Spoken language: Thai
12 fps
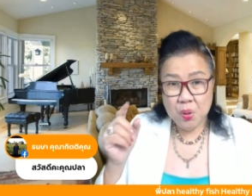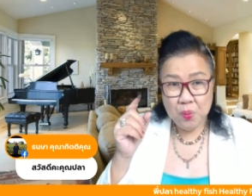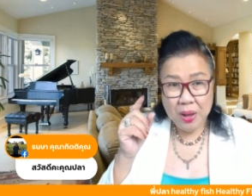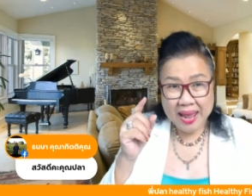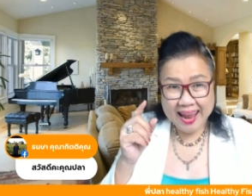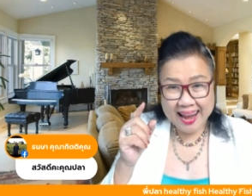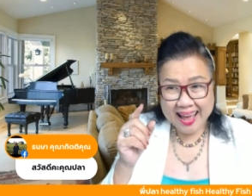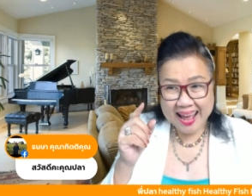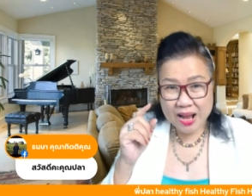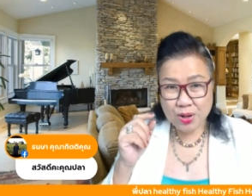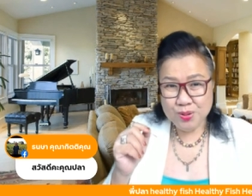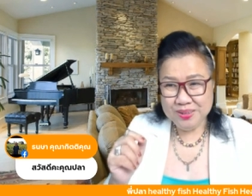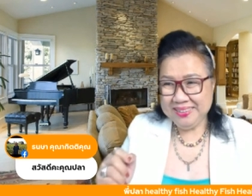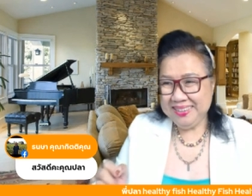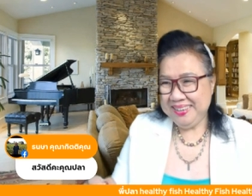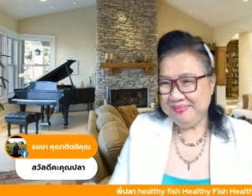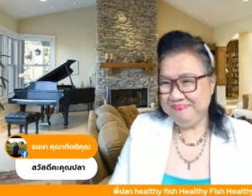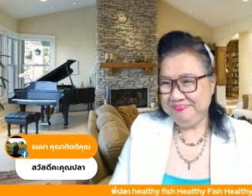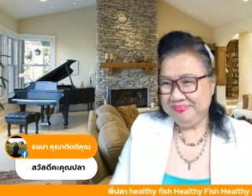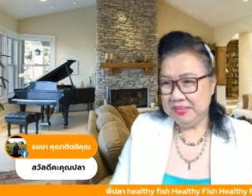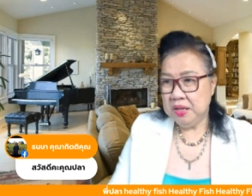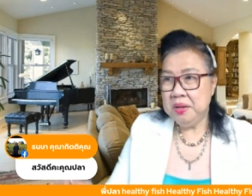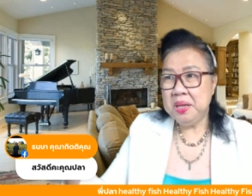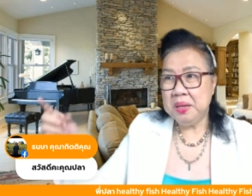เวลาคุณยิ้ม
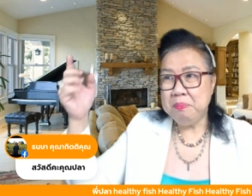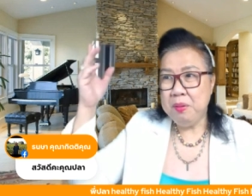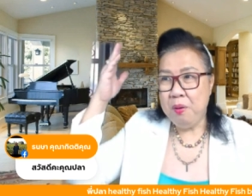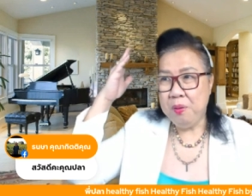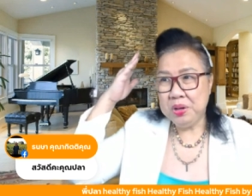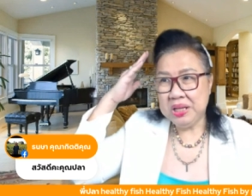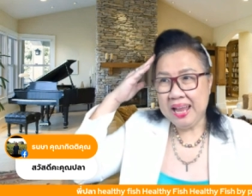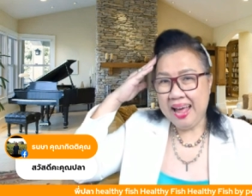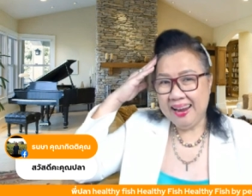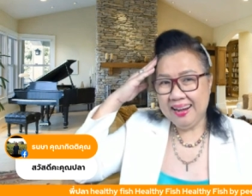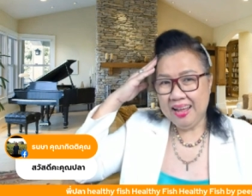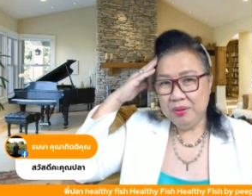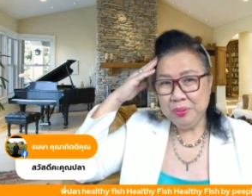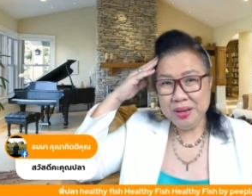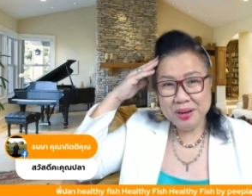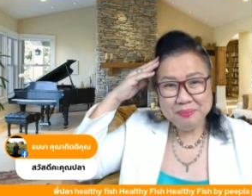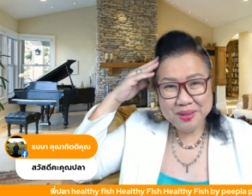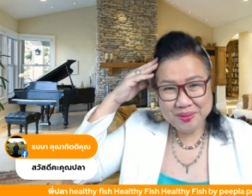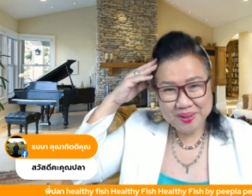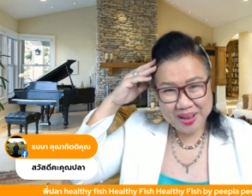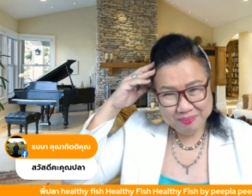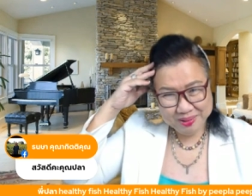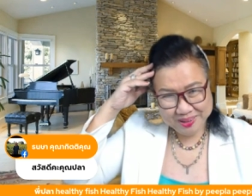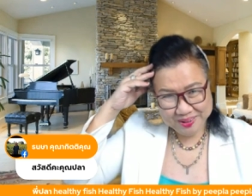สมองสั่งแล้ววิเรามีควา
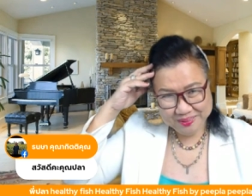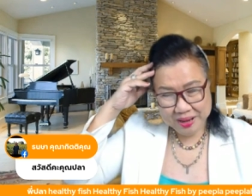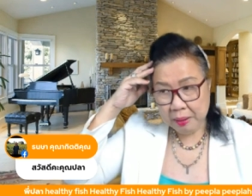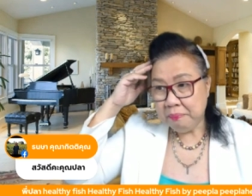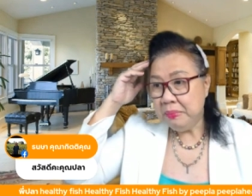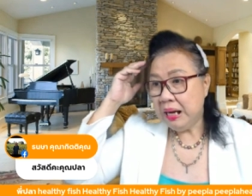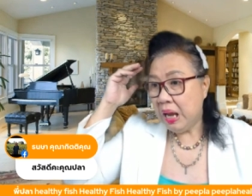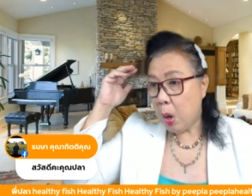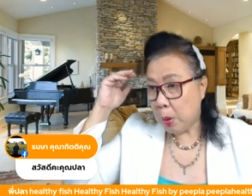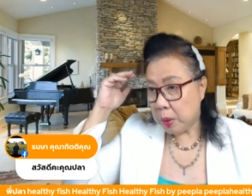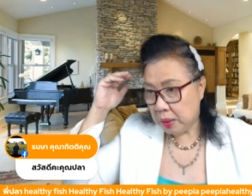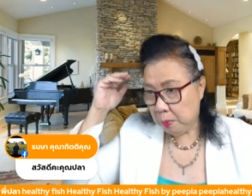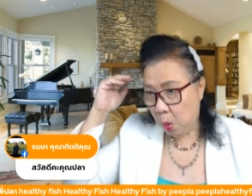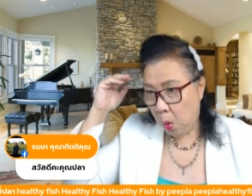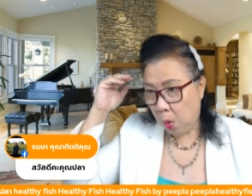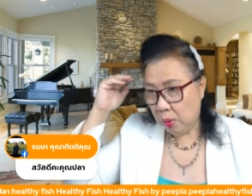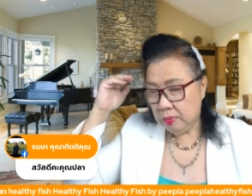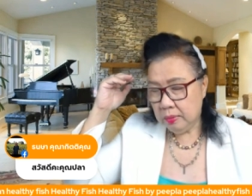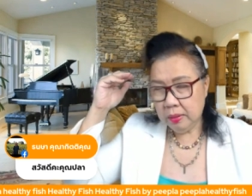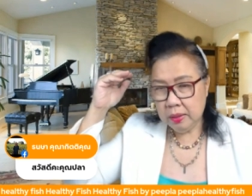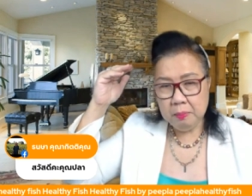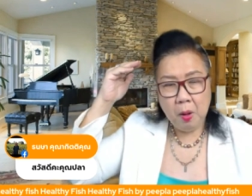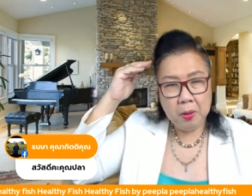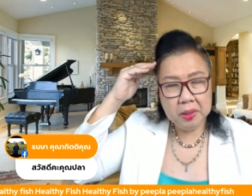มสุขอะเหมือนหลอกสมองส
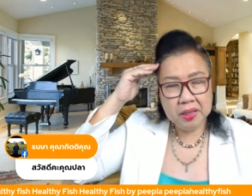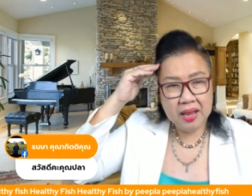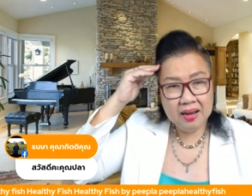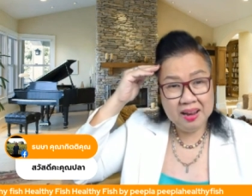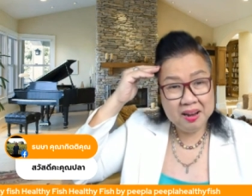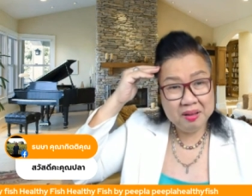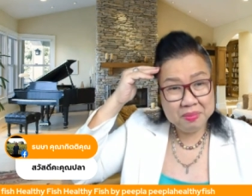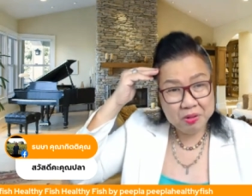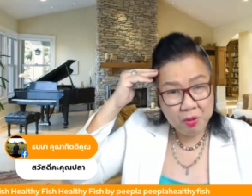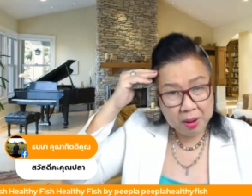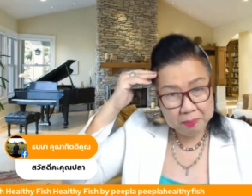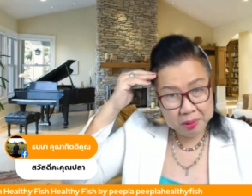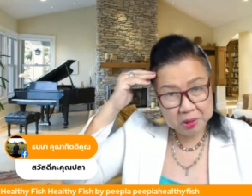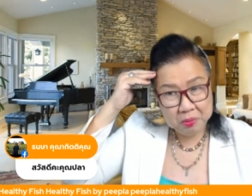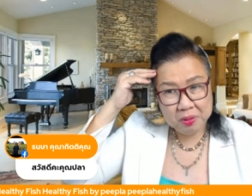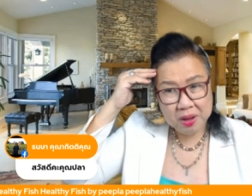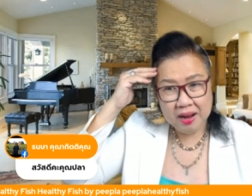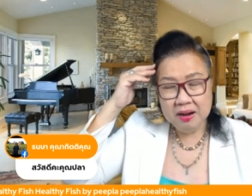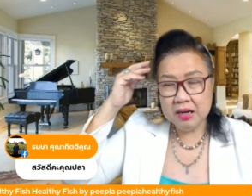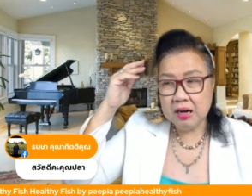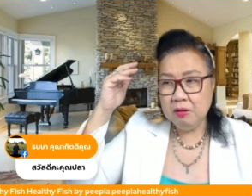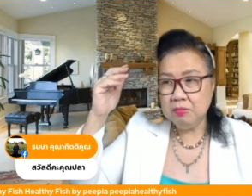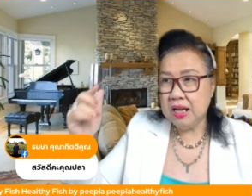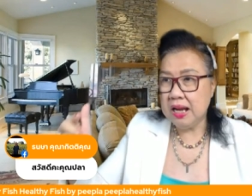มองสั่งแล้วเรามีความสุขอะ
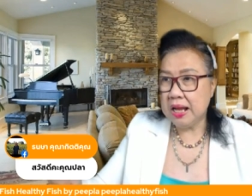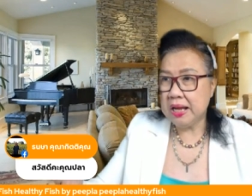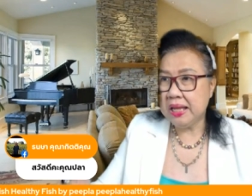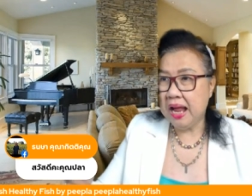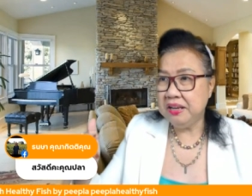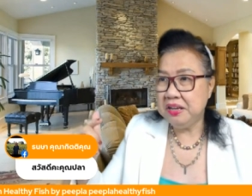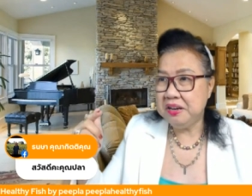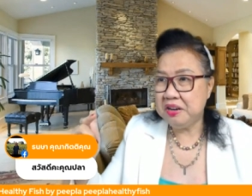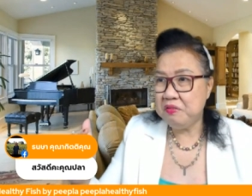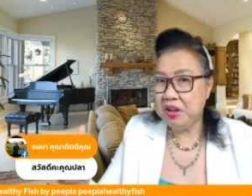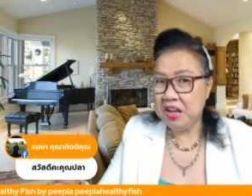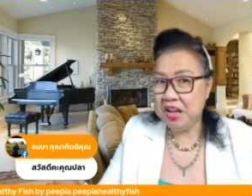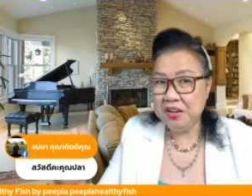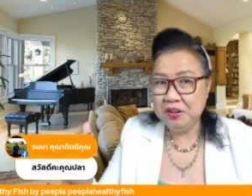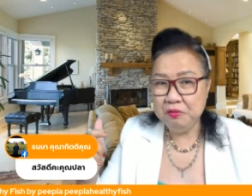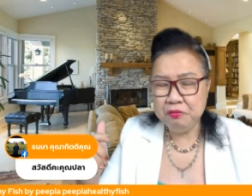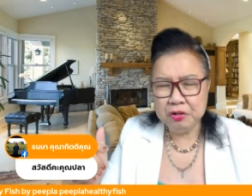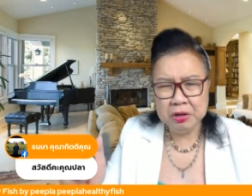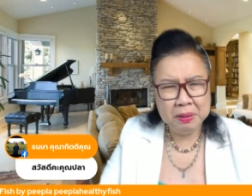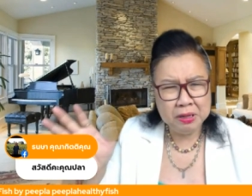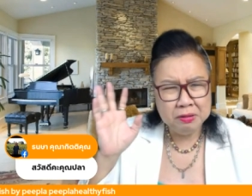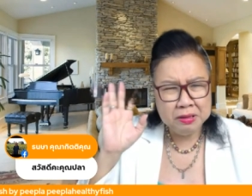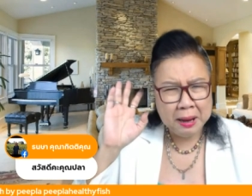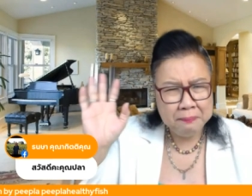เราจะหลั่งสารที่เรียกว่าเอนโดรฟินไม่
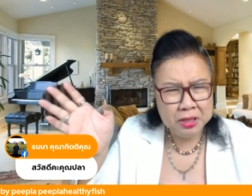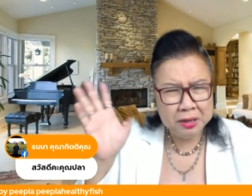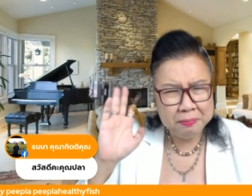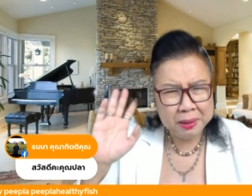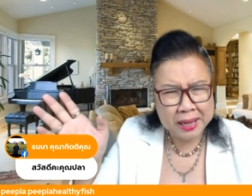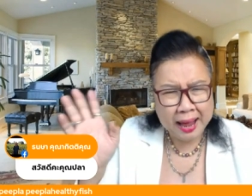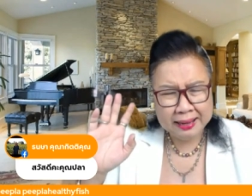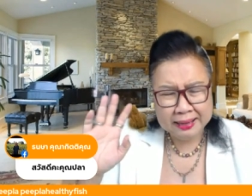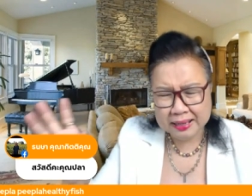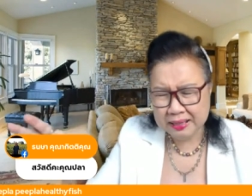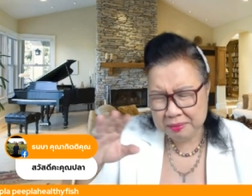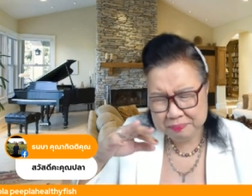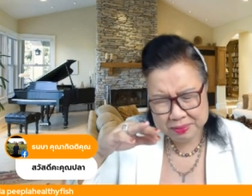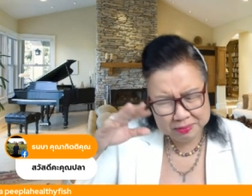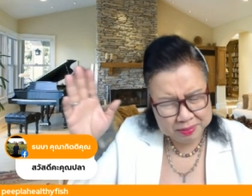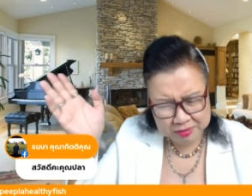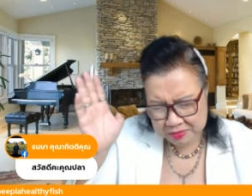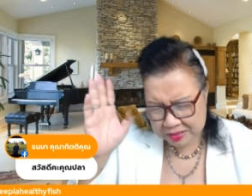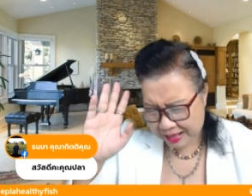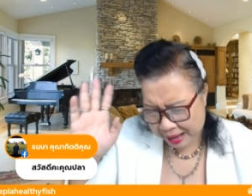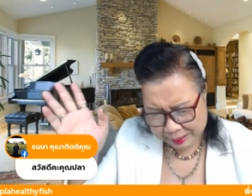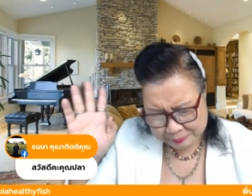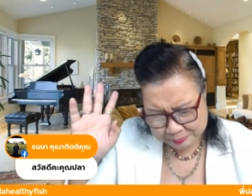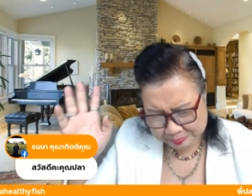ต้องจำชื่อภาษาอังกฤษไม่ต้อง
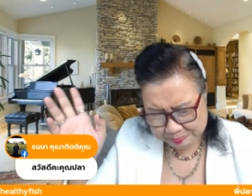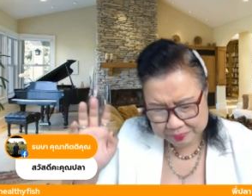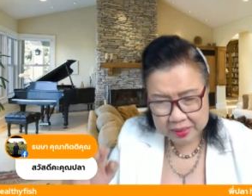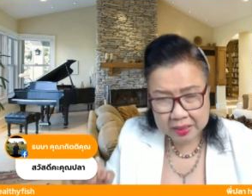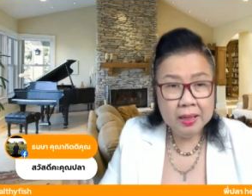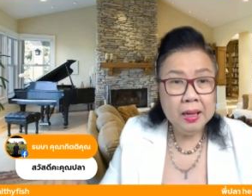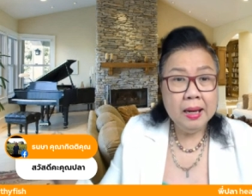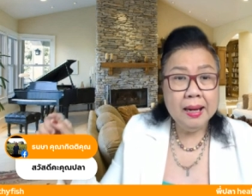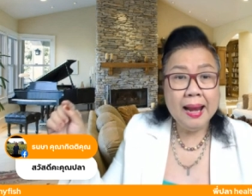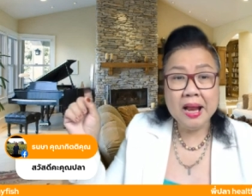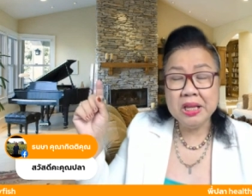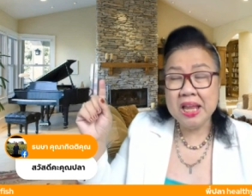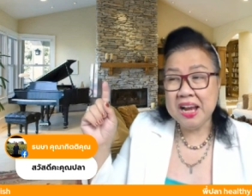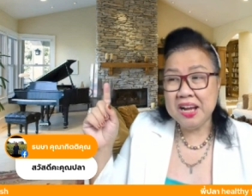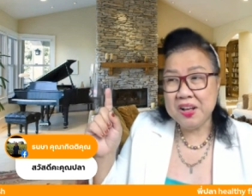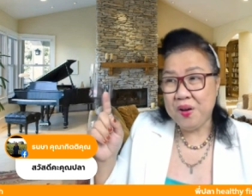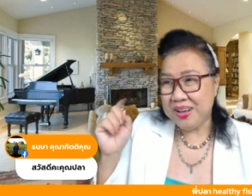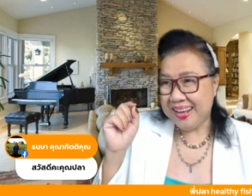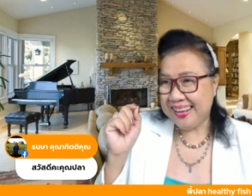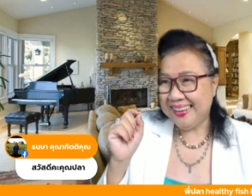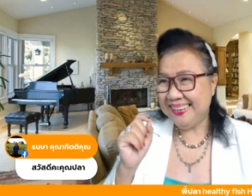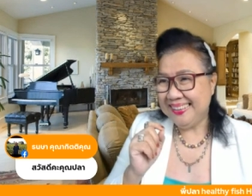จำหลั่งสารกอไก่